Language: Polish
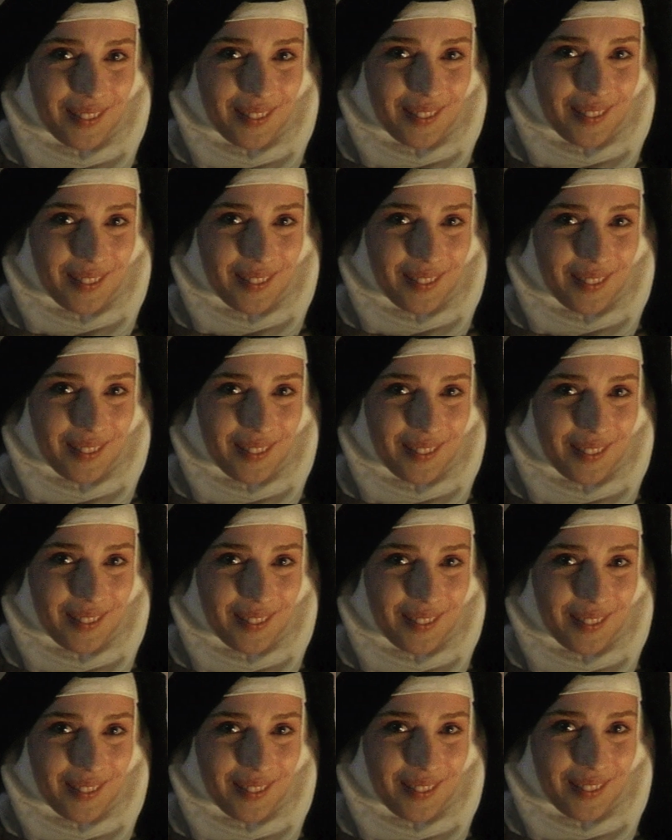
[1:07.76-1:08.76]
Otóż
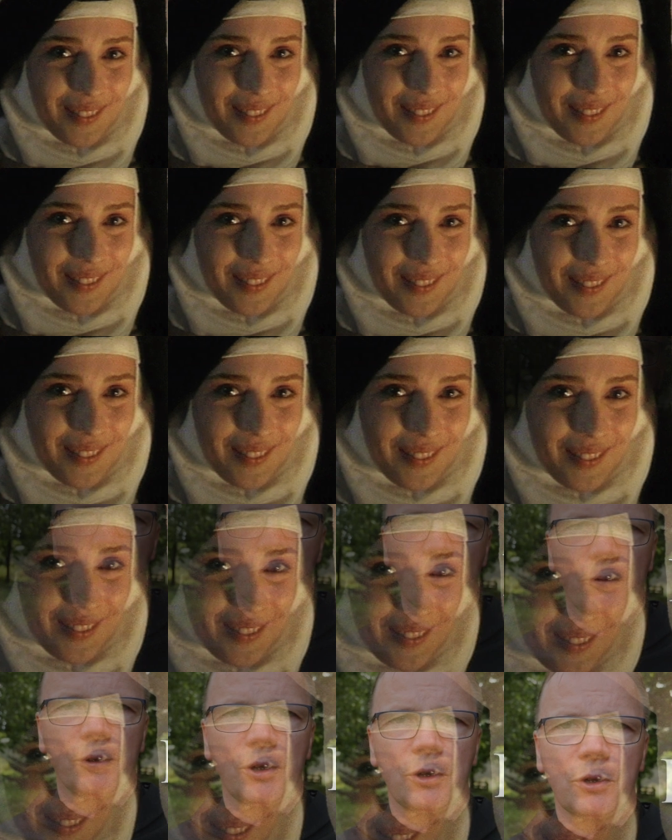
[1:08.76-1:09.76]
urodziła się ona w
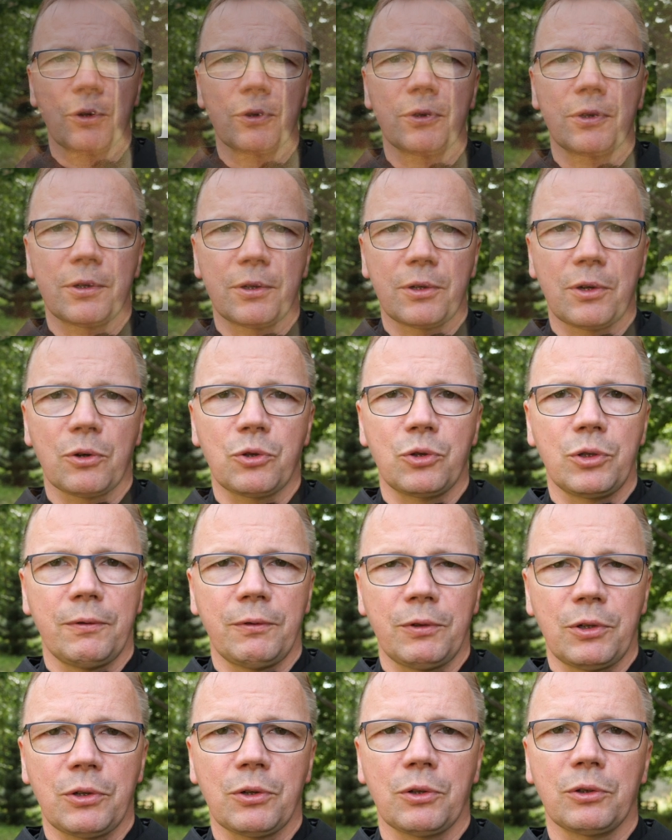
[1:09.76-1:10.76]
Asyżu w
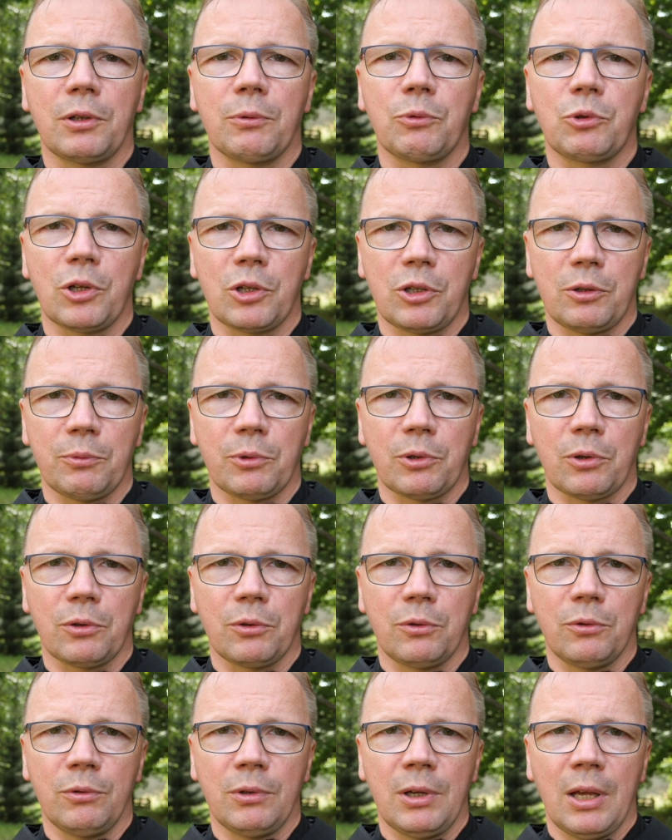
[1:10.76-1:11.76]
1193
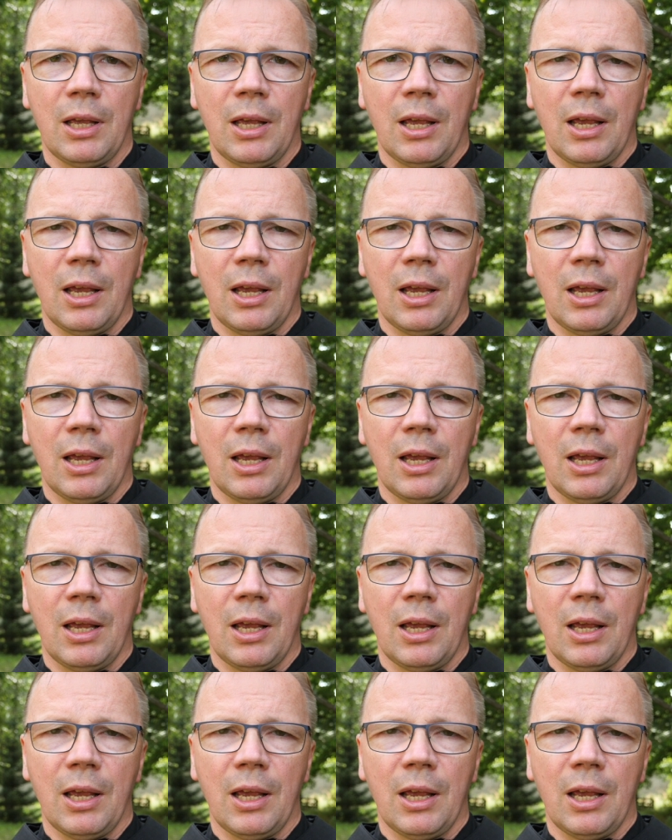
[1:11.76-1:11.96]
roku